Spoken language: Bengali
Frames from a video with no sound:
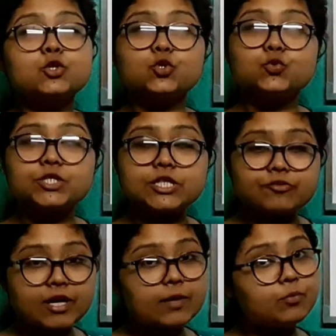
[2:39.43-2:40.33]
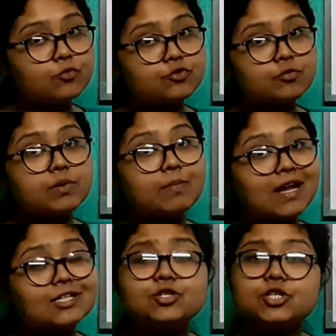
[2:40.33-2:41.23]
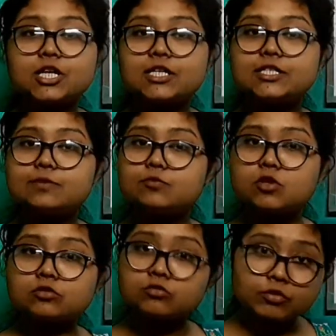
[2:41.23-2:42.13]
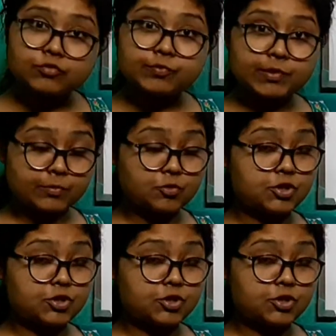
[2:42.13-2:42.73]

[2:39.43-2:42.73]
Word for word: সূর্যের রে পৌঁছবে মানে সেখানে জীবজগৎ গড়ে উঠবে এবং